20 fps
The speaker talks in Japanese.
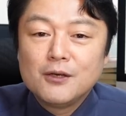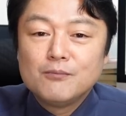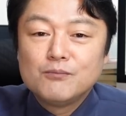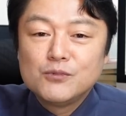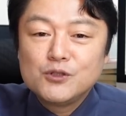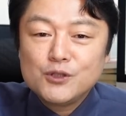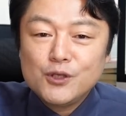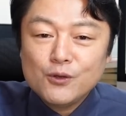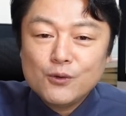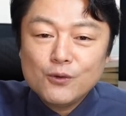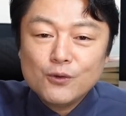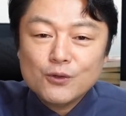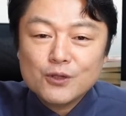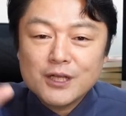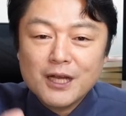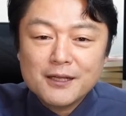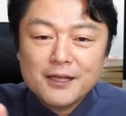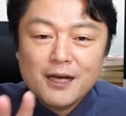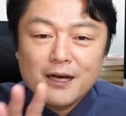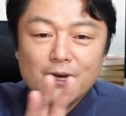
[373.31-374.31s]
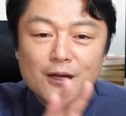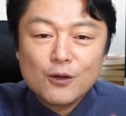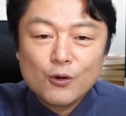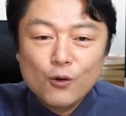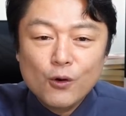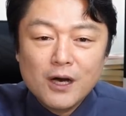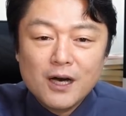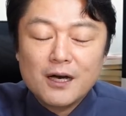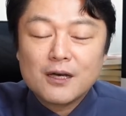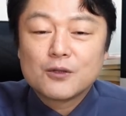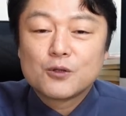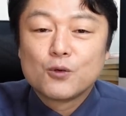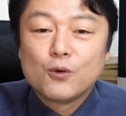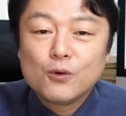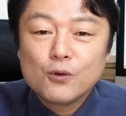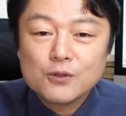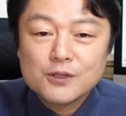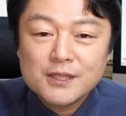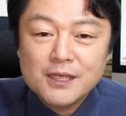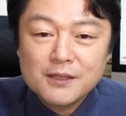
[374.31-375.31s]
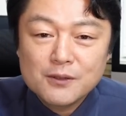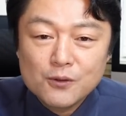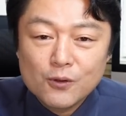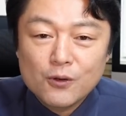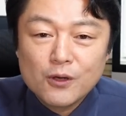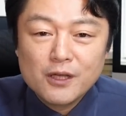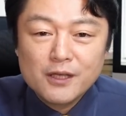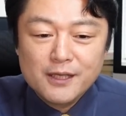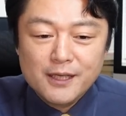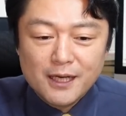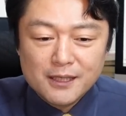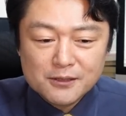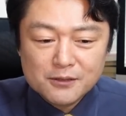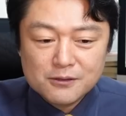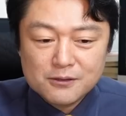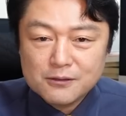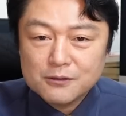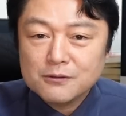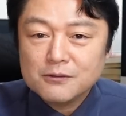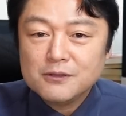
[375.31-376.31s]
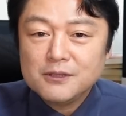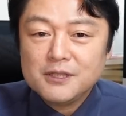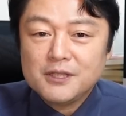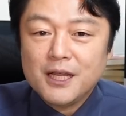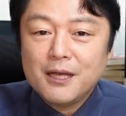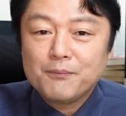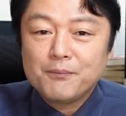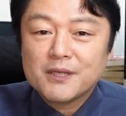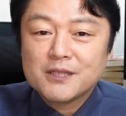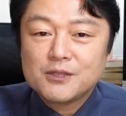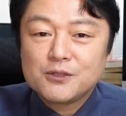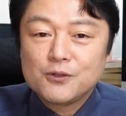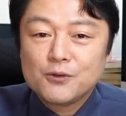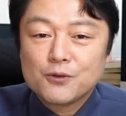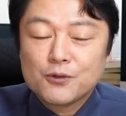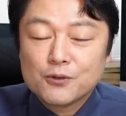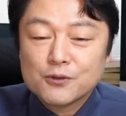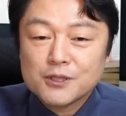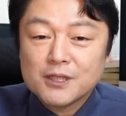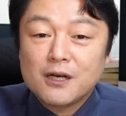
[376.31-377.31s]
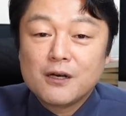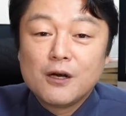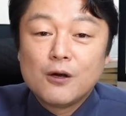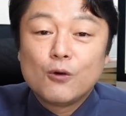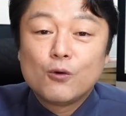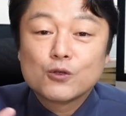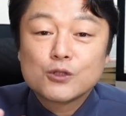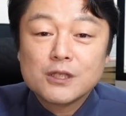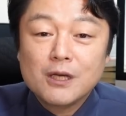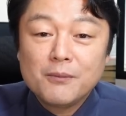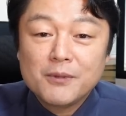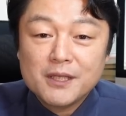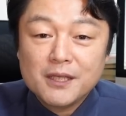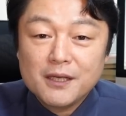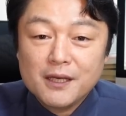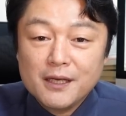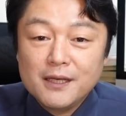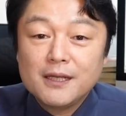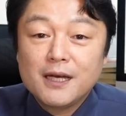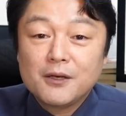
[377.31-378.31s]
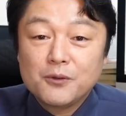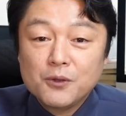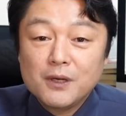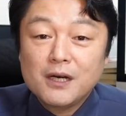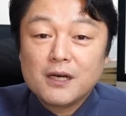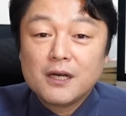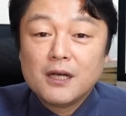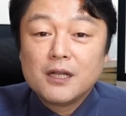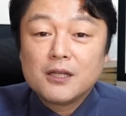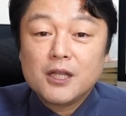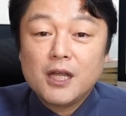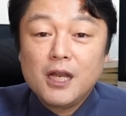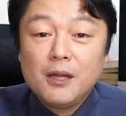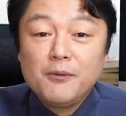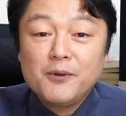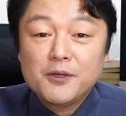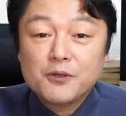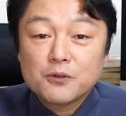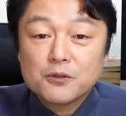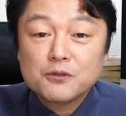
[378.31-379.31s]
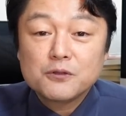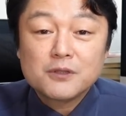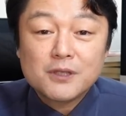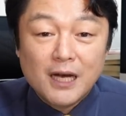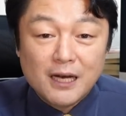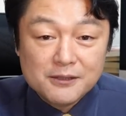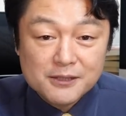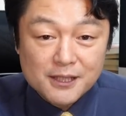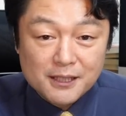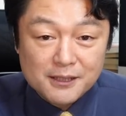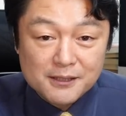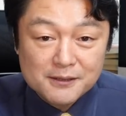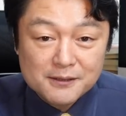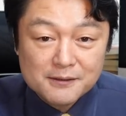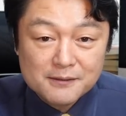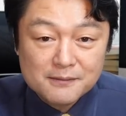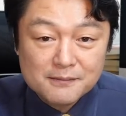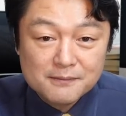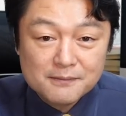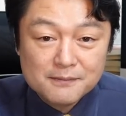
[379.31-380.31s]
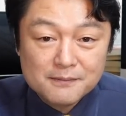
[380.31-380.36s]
無料、ただ、ロハ、同然の安い電波使用料しか納めていないのがテレビ局各社です。